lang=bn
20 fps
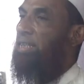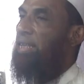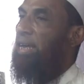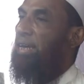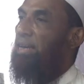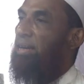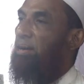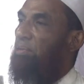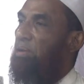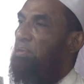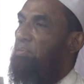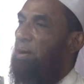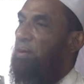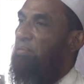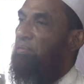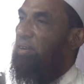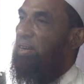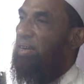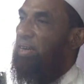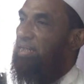তিন তারিখ আমার
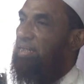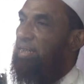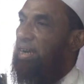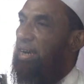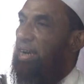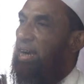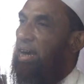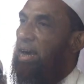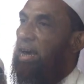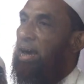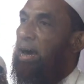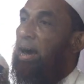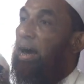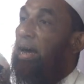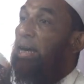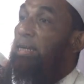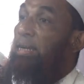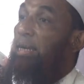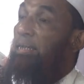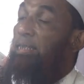মাহফিল গেছে
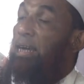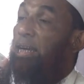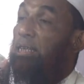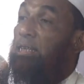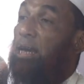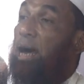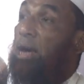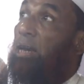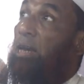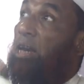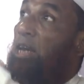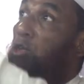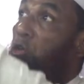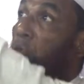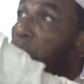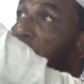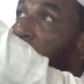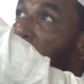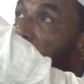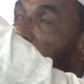এটা জাস্ট আল্লাহ তুমি